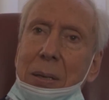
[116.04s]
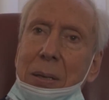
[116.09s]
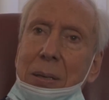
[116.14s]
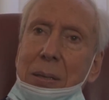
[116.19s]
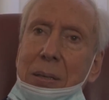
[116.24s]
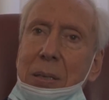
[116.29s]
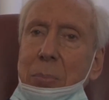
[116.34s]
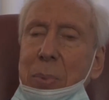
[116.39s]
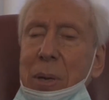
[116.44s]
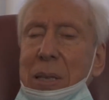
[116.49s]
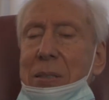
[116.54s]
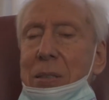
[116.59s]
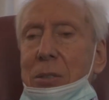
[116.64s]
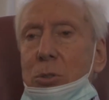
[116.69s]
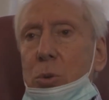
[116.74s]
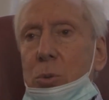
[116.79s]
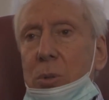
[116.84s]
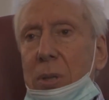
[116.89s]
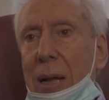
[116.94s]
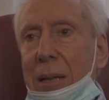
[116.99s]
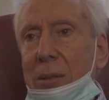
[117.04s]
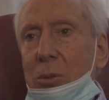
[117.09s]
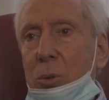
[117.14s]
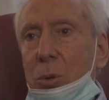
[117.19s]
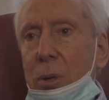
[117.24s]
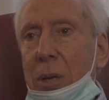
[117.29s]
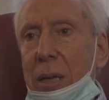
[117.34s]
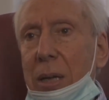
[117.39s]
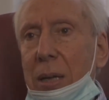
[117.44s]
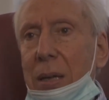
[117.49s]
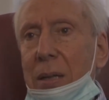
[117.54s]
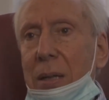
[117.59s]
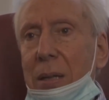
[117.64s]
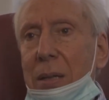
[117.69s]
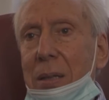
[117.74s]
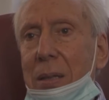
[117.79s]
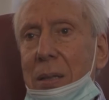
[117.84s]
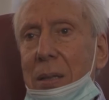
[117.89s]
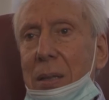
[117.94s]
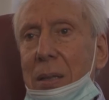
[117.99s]
Si pensi soltanto che
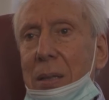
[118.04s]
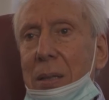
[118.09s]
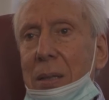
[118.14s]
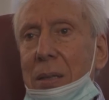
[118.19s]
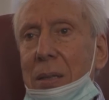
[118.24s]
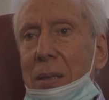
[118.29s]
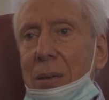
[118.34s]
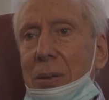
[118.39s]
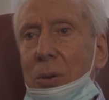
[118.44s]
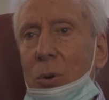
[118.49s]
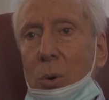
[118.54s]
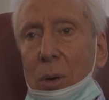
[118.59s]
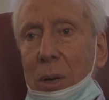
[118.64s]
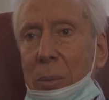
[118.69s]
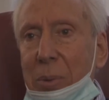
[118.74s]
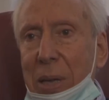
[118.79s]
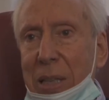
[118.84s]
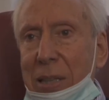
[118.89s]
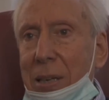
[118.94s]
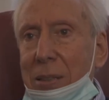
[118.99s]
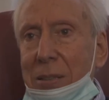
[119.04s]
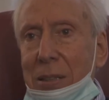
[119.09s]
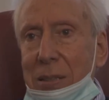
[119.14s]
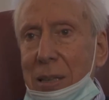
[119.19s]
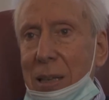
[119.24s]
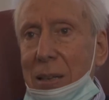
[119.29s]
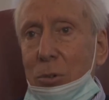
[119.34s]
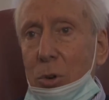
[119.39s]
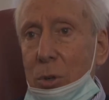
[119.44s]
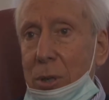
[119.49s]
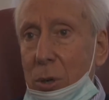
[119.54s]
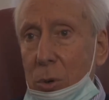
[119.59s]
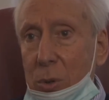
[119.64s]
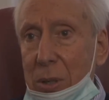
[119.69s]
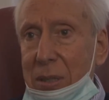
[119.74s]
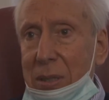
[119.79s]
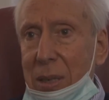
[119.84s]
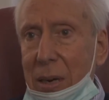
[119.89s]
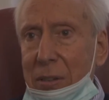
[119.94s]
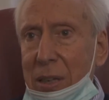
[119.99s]
eh, con la pietra di Tivoli, con
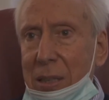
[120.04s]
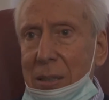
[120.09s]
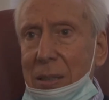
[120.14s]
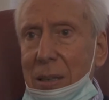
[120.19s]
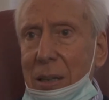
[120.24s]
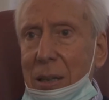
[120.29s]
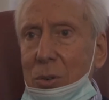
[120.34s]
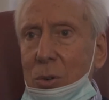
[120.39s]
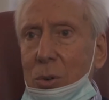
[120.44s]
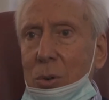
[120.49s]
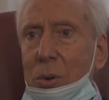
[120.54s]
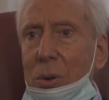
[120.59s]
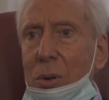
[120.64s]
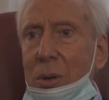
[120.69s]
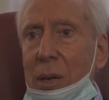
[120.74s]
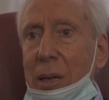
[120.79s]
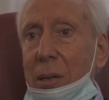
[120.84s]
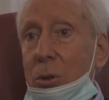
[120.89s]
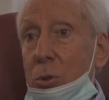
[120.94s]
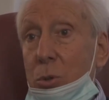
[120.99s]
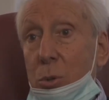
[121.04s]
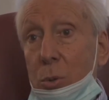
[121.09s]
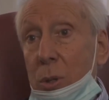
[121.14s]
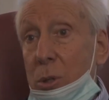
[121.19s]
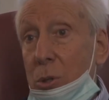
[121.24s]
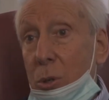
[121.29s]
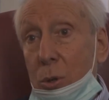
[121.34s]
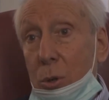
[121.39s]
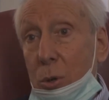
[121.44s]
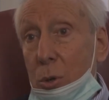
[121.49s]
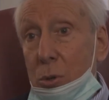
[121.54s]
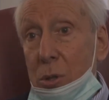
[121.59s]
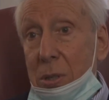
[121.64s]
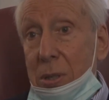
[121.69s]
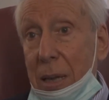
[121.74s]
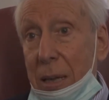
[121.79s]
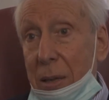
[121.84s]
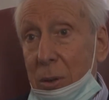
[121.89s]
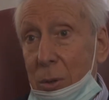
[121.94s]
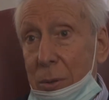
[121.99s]
il travertino, è costruito il
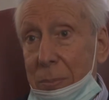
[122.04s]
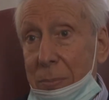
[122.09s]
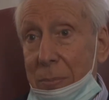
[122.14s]
Colosseo,